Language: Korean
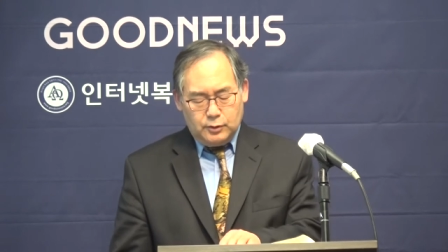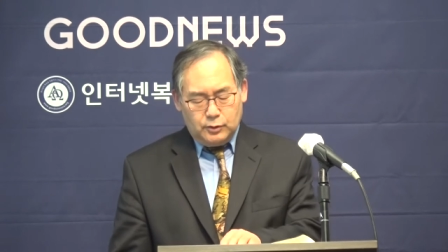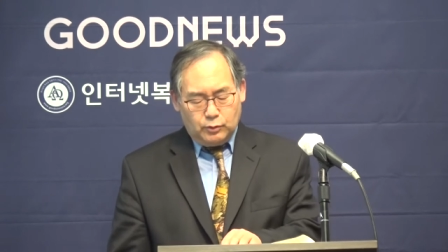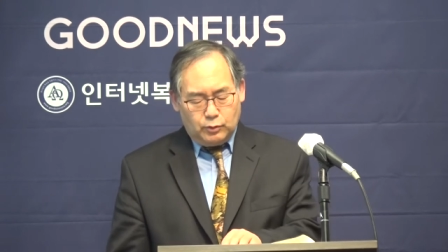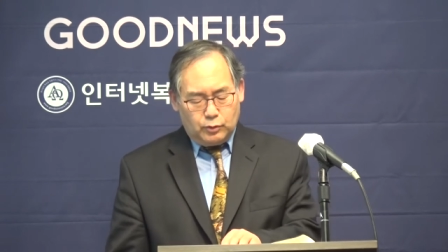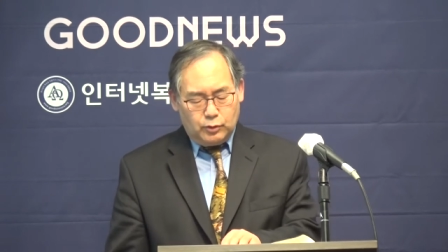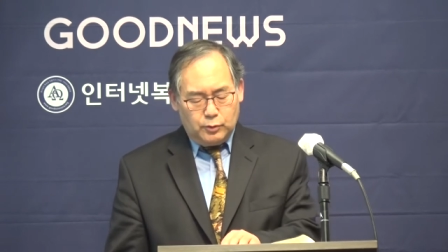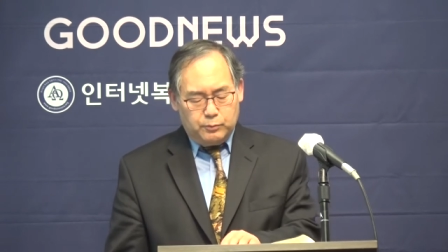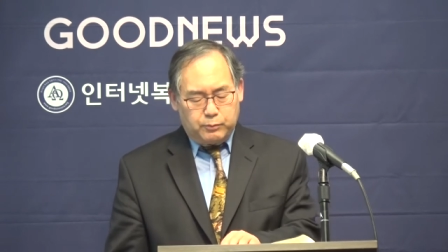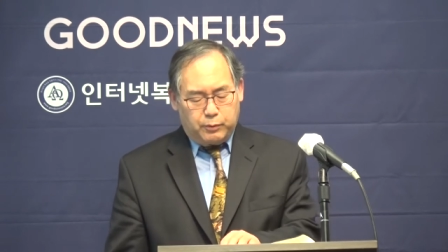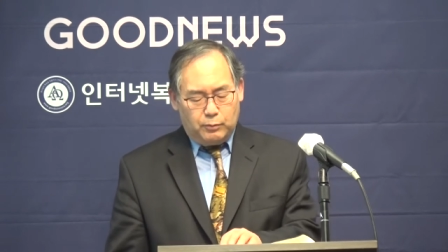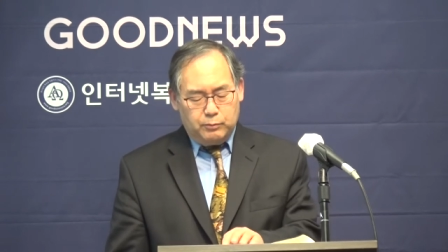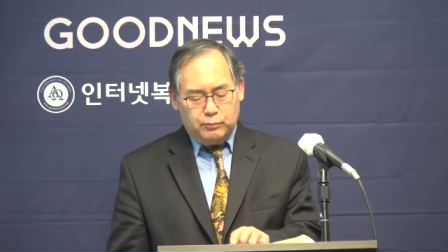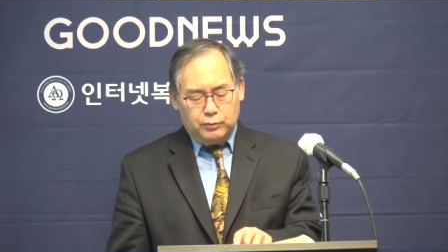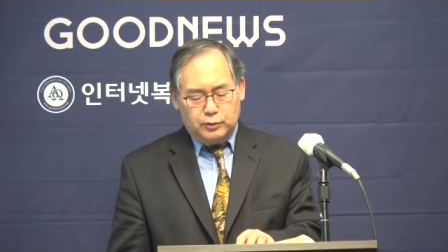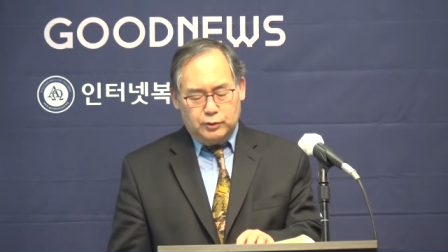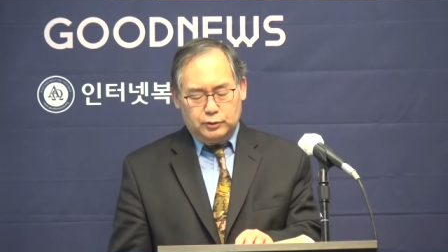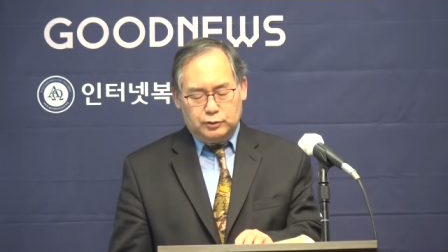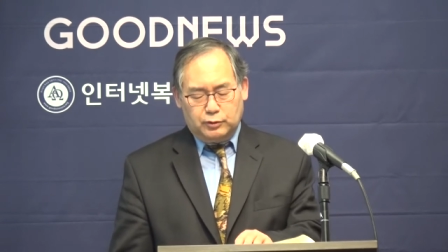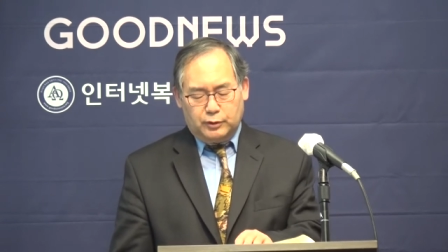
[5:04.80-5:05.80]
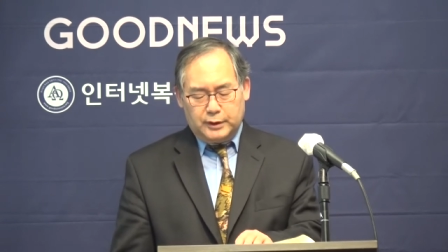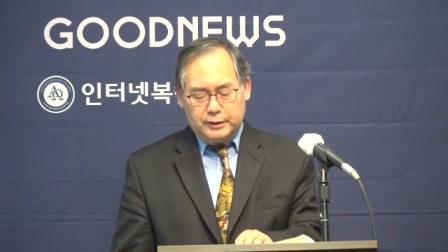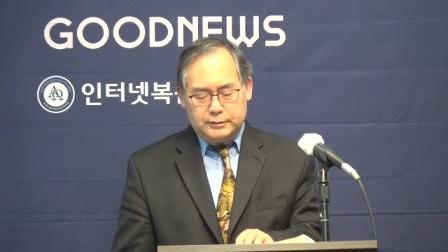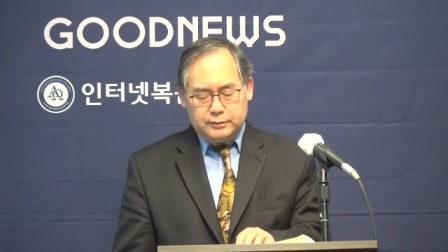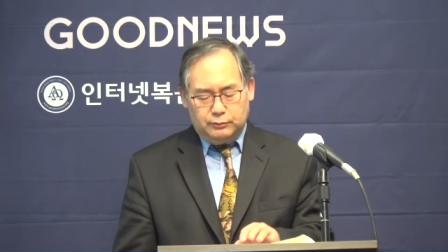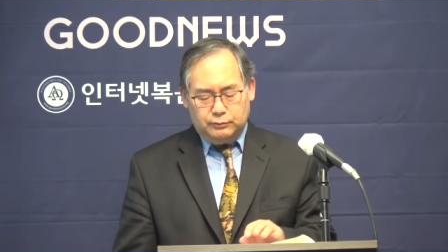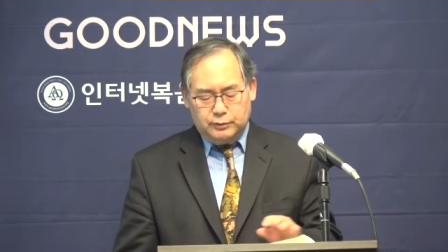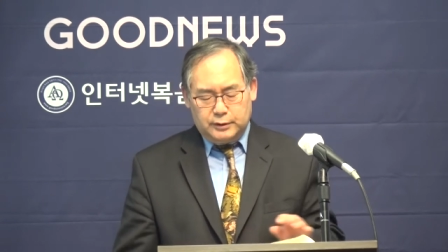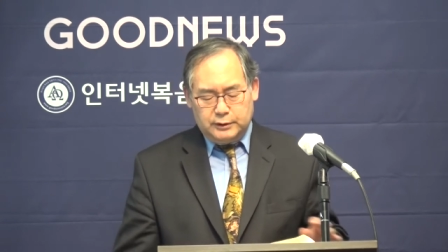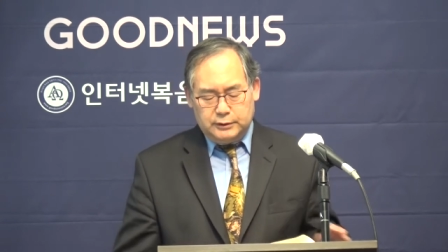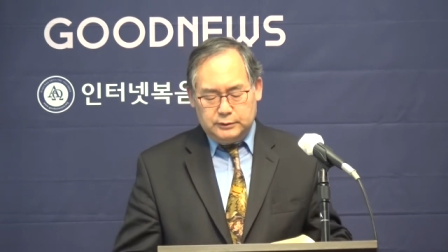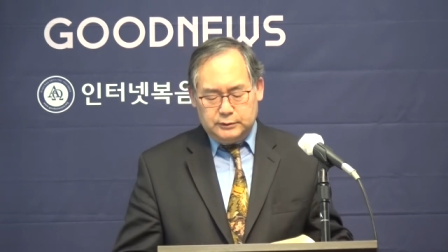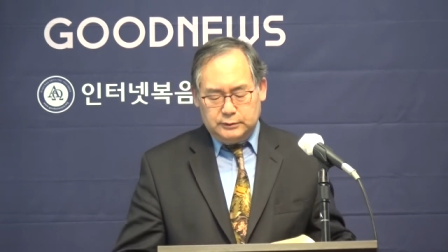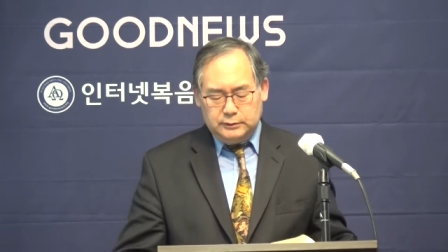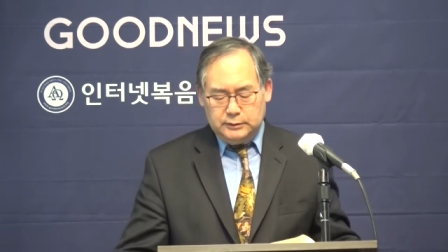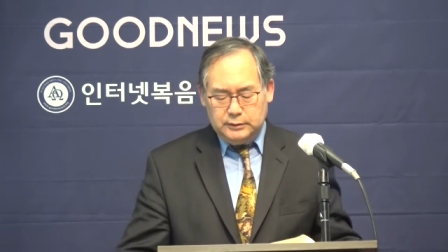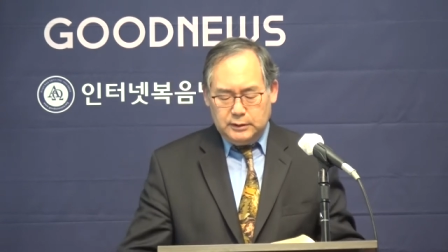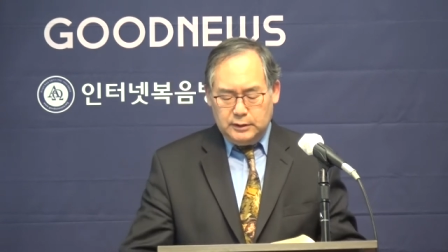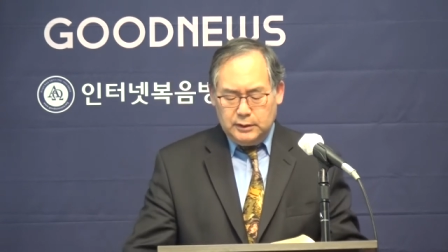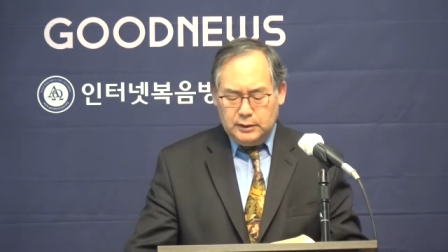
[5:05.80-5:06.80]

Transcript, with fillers: 오늘 본문을 통해서 우리는